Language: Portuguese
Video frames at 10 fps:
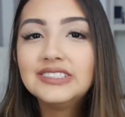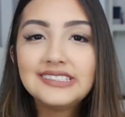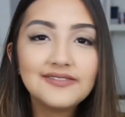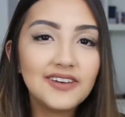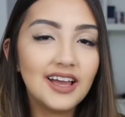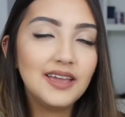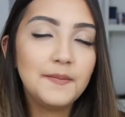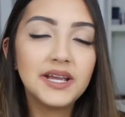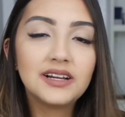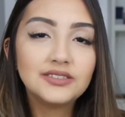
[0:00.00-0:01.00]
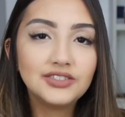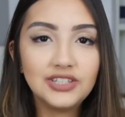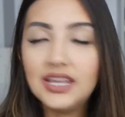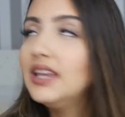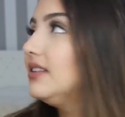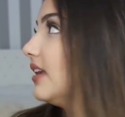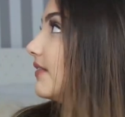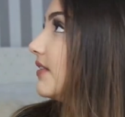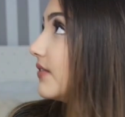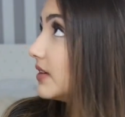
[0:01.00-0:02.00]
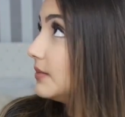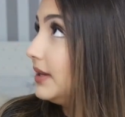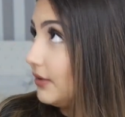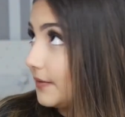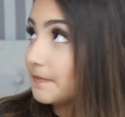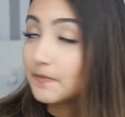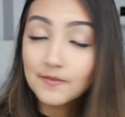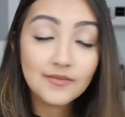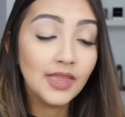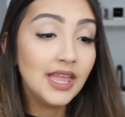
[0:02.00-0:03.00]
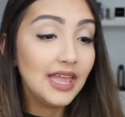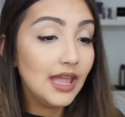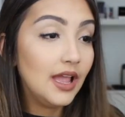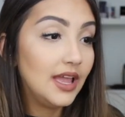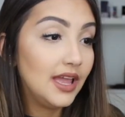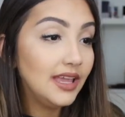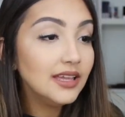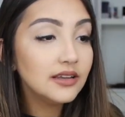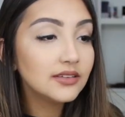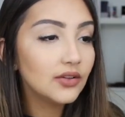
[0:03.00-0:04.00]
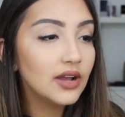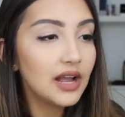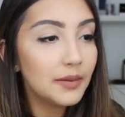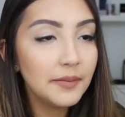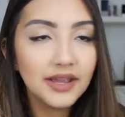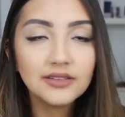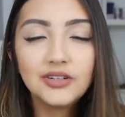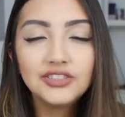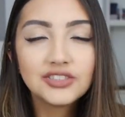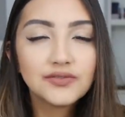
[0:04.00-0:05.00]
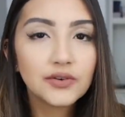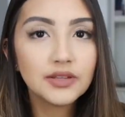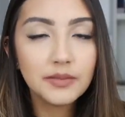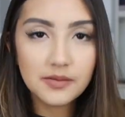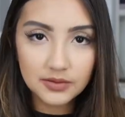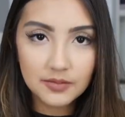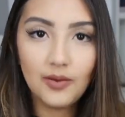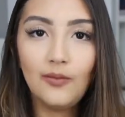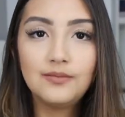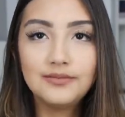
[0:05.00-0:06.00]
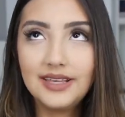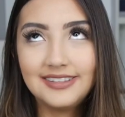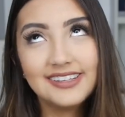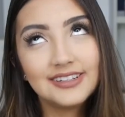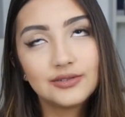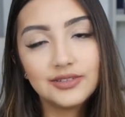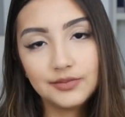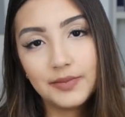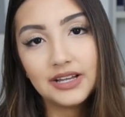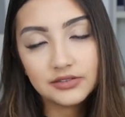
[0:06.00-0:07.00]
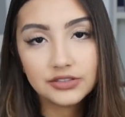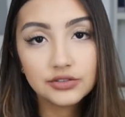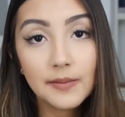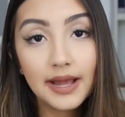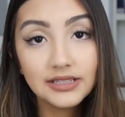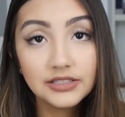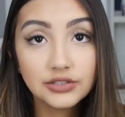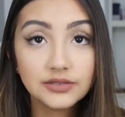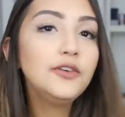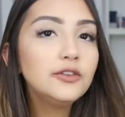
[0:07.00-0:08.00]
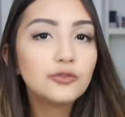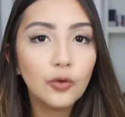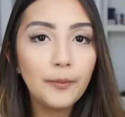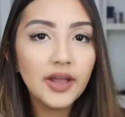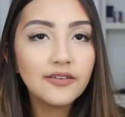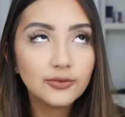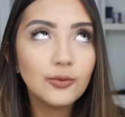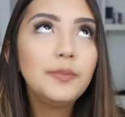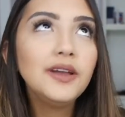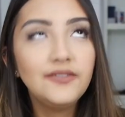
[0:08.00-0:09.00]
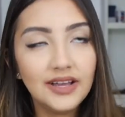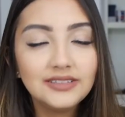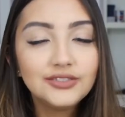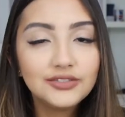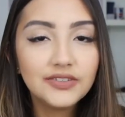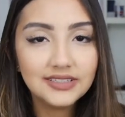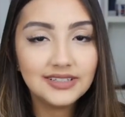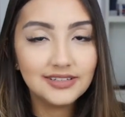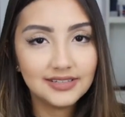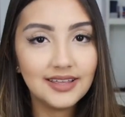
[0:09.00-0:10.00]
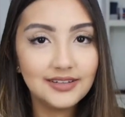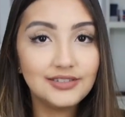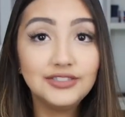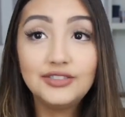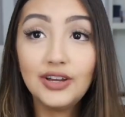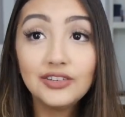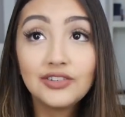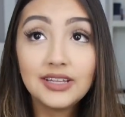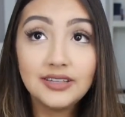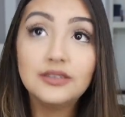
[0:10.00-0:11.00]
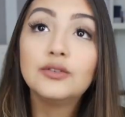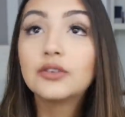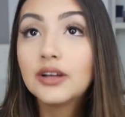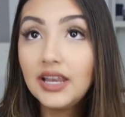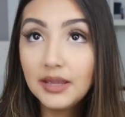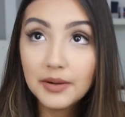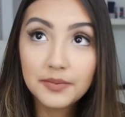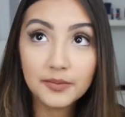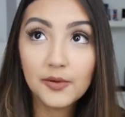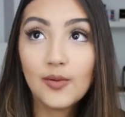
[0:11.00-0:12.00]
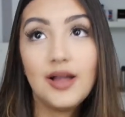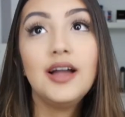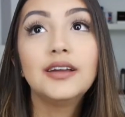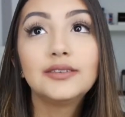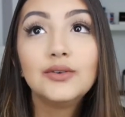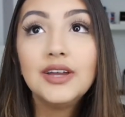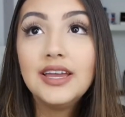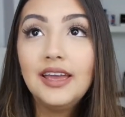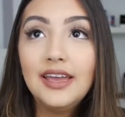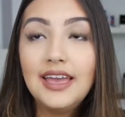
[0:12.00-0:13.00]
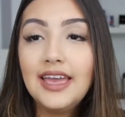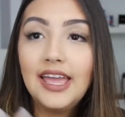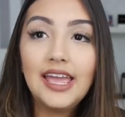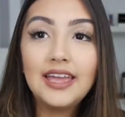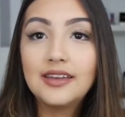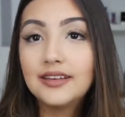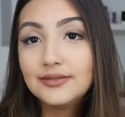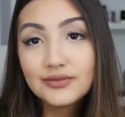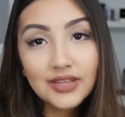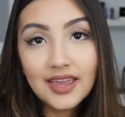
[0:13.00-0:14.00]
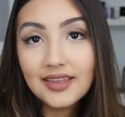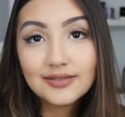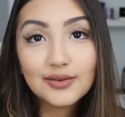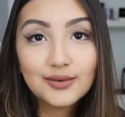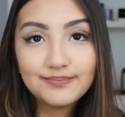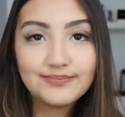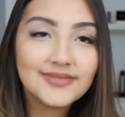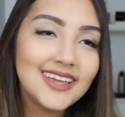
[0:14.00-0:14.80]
você vai pegando jeito e vai ficando melhor. É, em relação ao acabamento, eu acho que ficou também muito bom, exceto na parte das tomadas. E foi super, super fácil de fazer, sério, gente. Eu acho que tá dando outro clima pro meu quarto. É, não sei, eu tô